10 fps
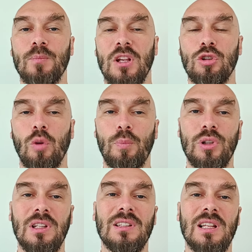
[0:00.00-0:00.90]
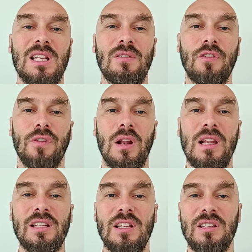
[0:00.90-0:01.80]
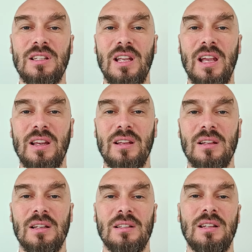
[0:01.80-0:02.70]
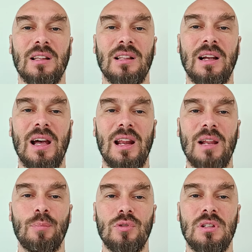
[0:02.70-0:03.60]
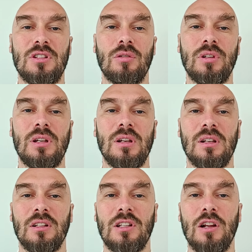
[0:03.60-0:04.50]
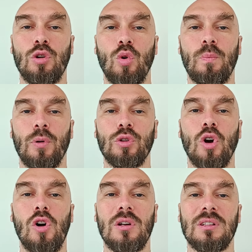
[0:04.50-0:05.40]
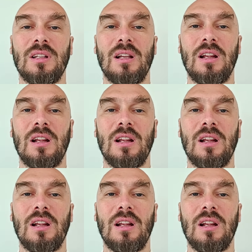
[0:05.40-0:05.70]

dopo i tentativi falliti di ieri di attaccare le posizioni del gruppo Nord,